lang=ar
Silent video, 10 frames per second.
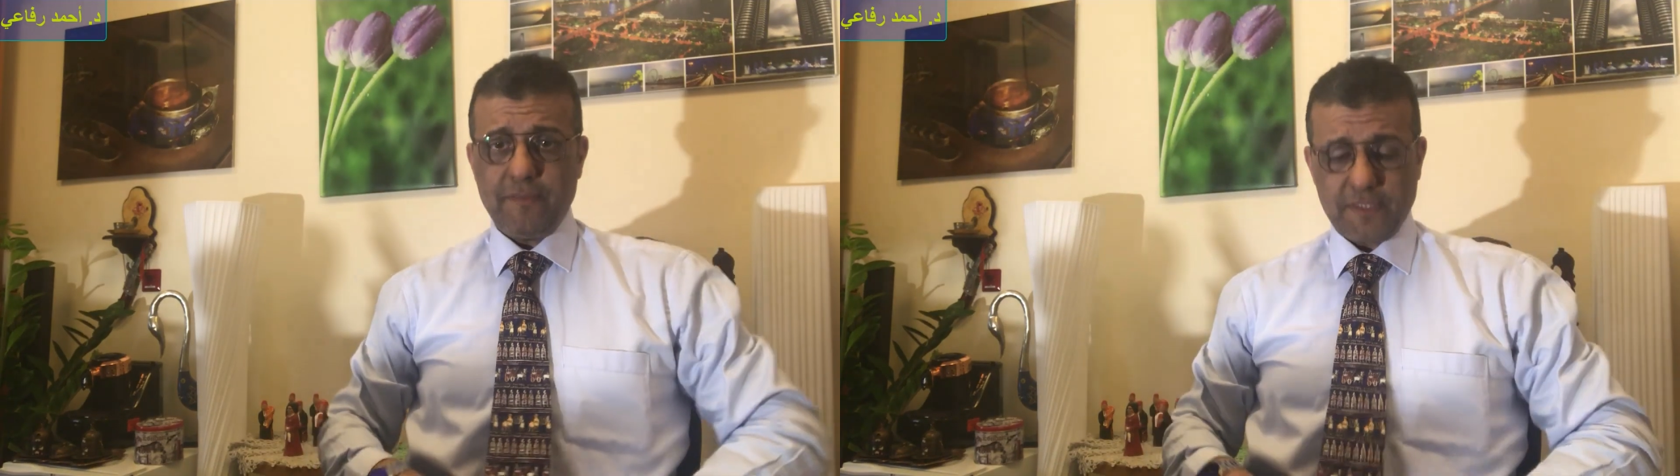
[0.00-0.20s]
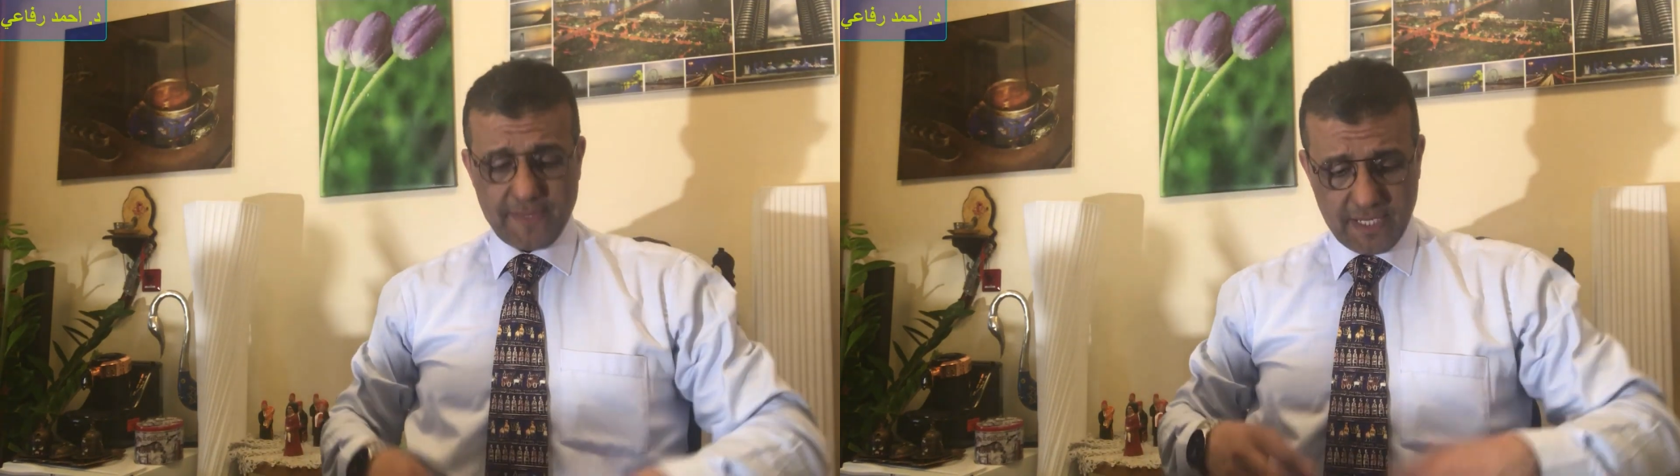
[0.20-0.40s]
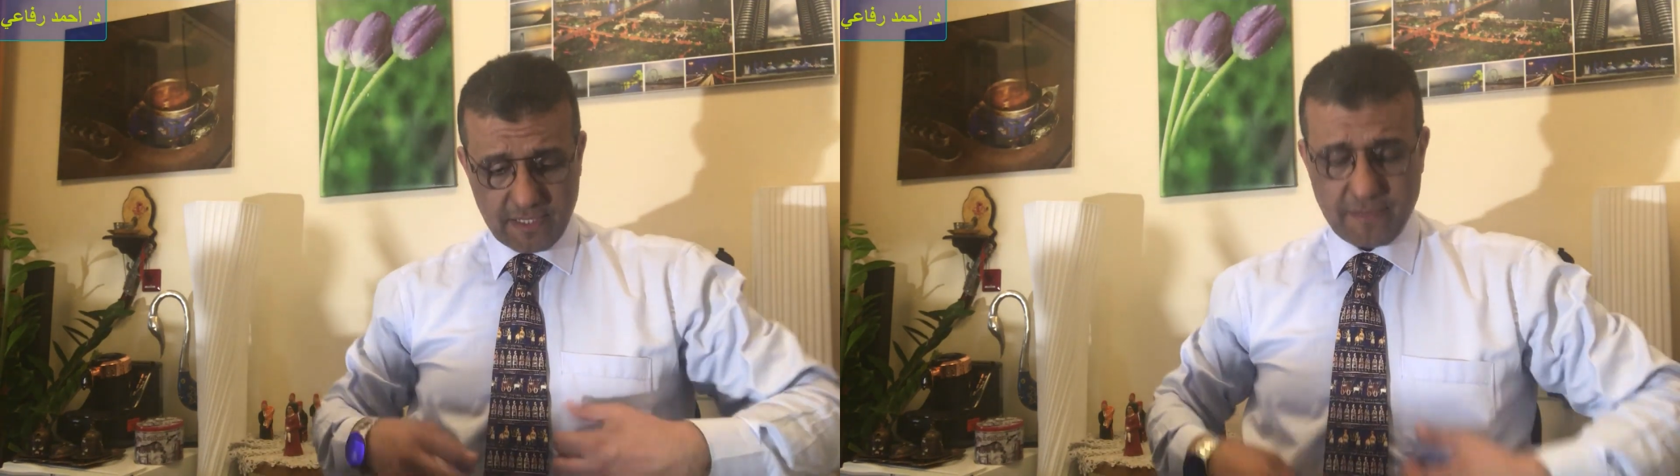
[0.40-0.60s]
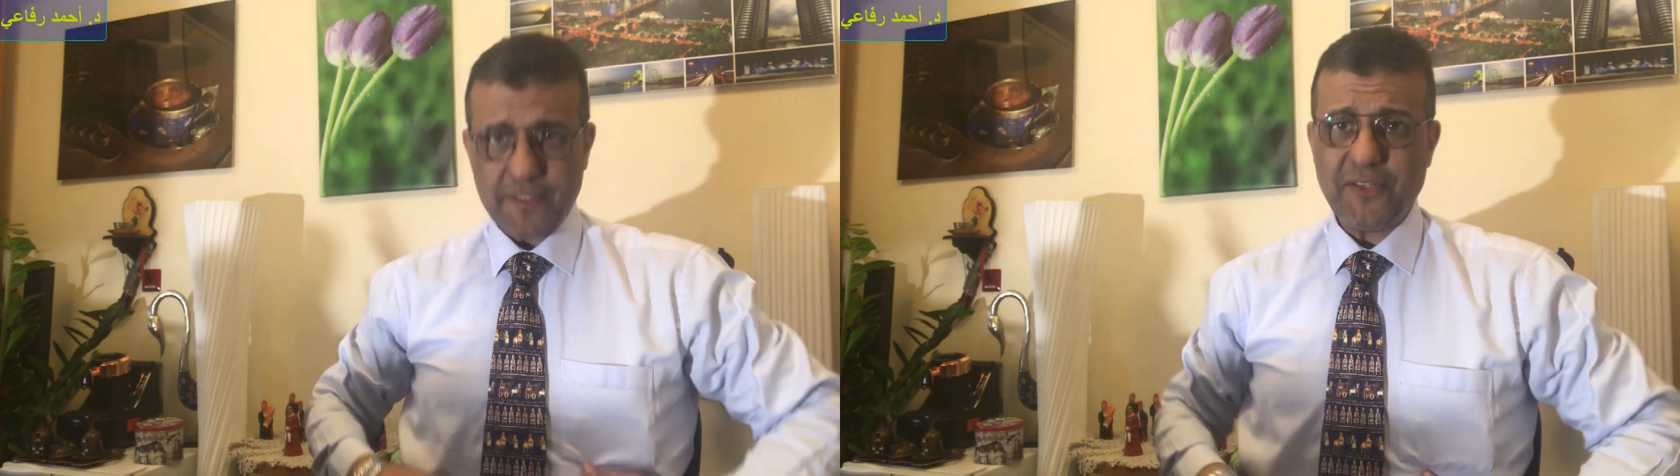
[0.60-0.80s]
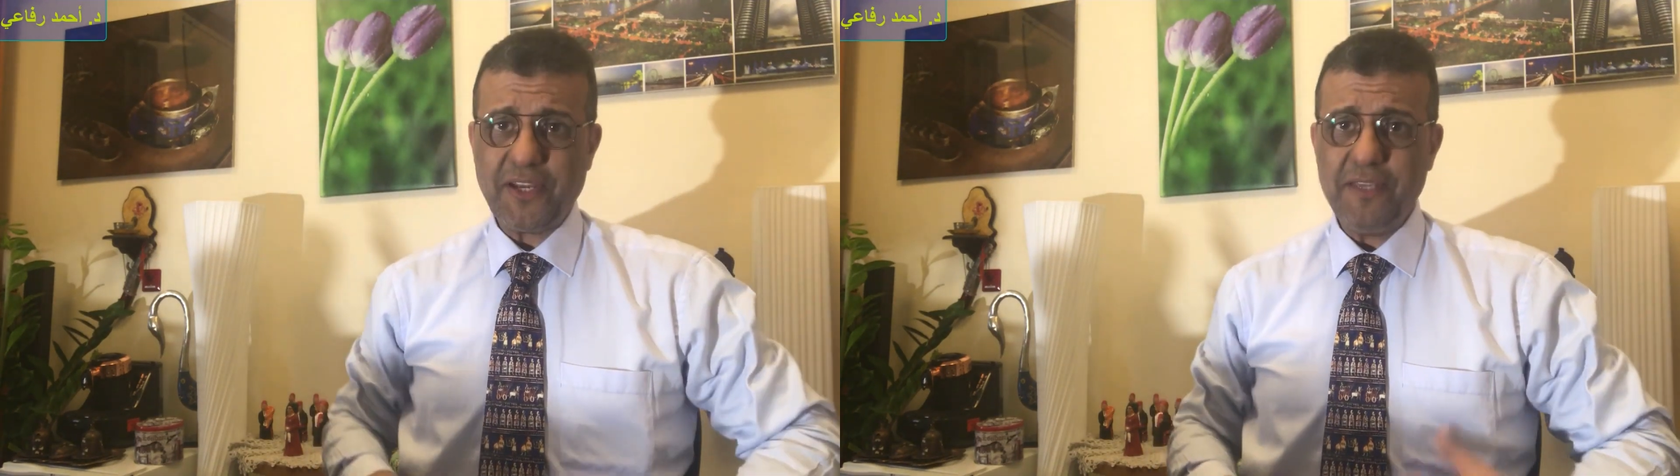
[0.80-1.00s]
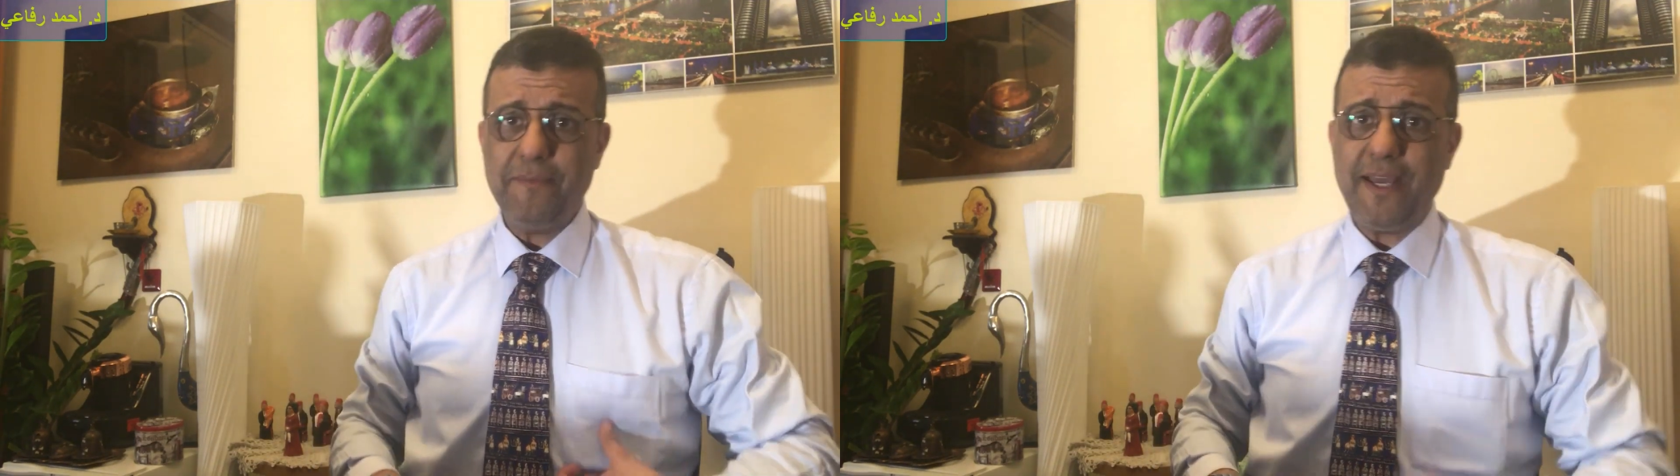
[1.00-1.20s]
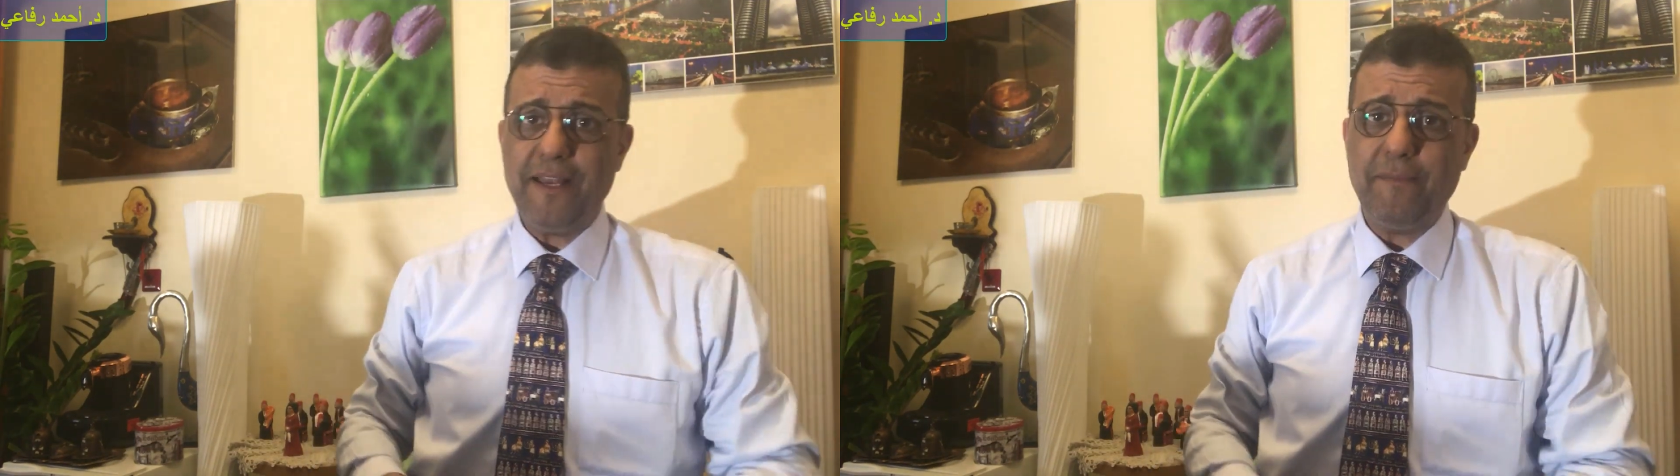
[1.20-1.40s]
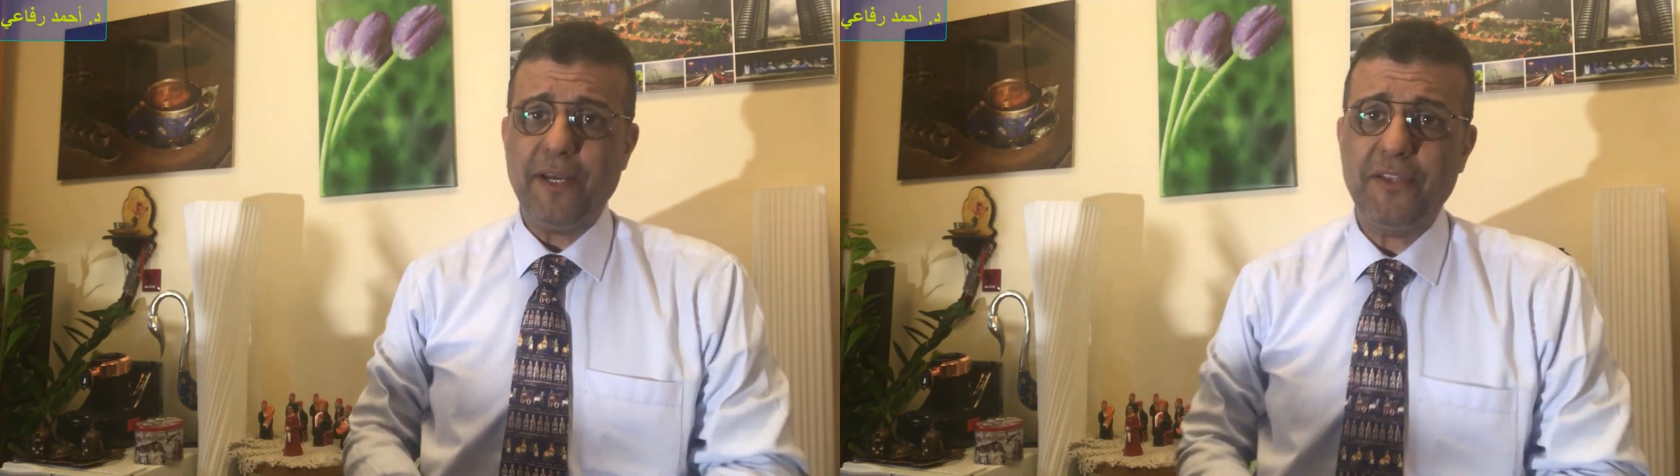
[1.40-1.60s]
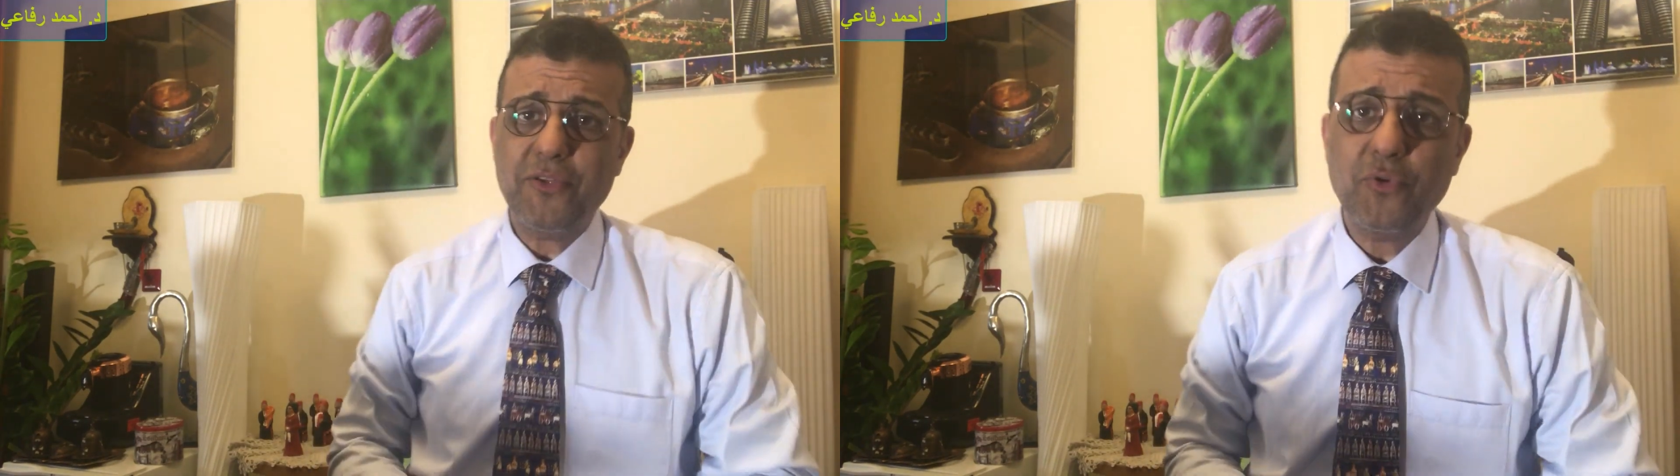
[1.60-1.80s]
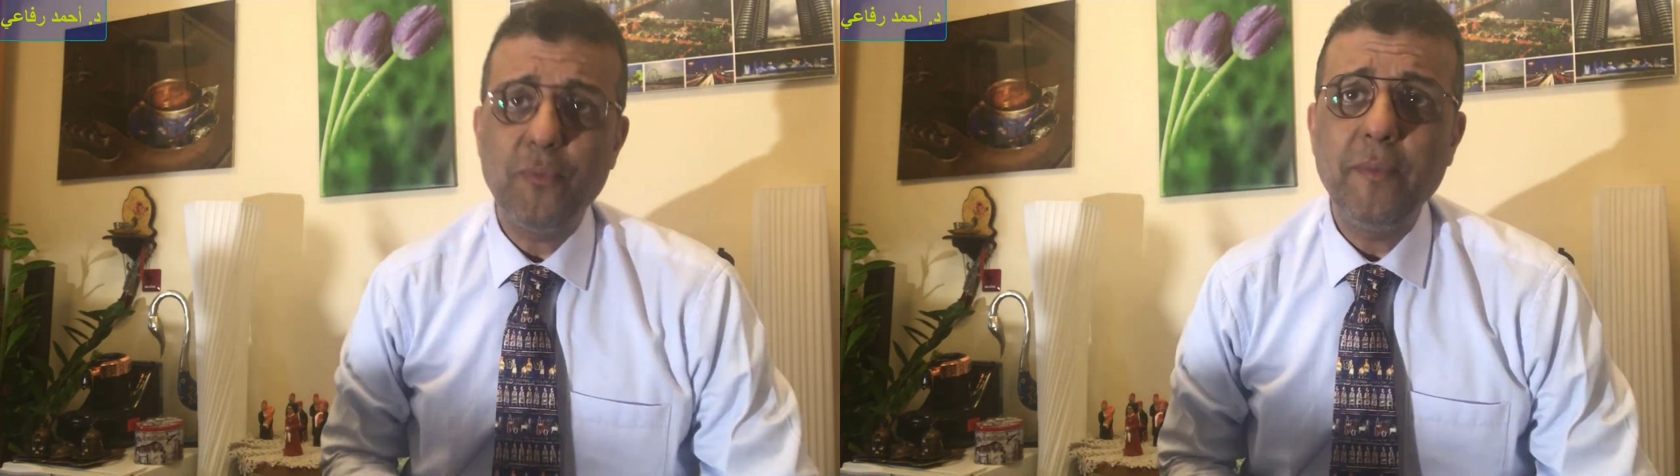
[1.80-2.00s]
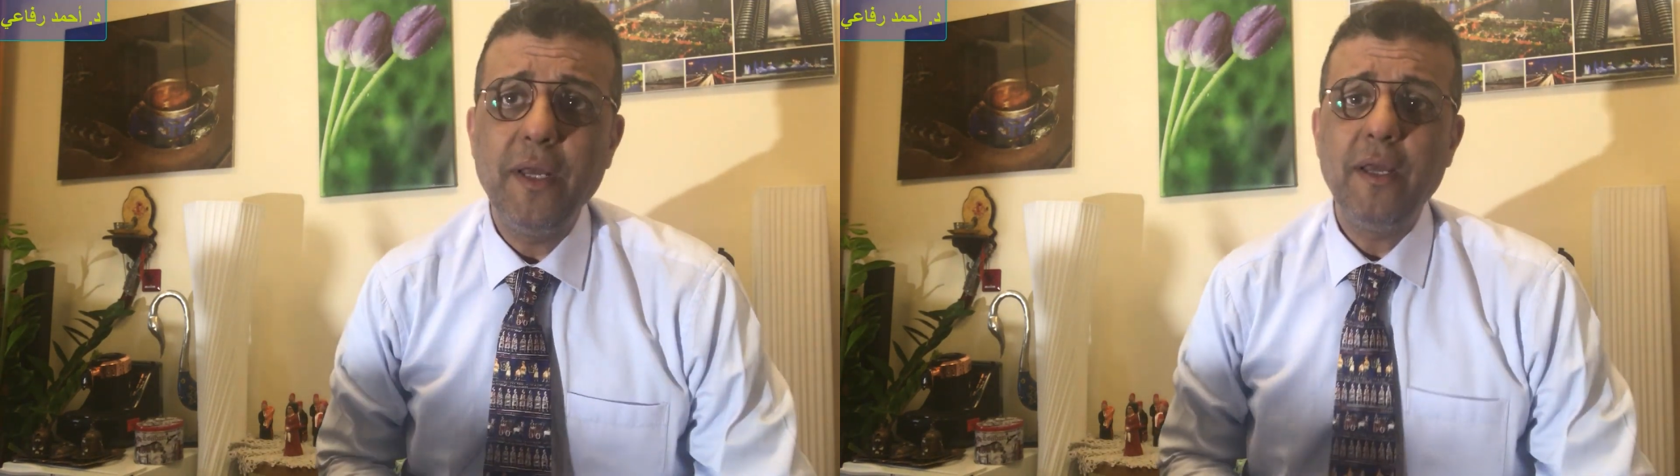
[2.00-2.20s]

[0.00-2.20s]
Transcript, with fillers: بسم الله الرحمن الرحيم اهلا بحضراتكم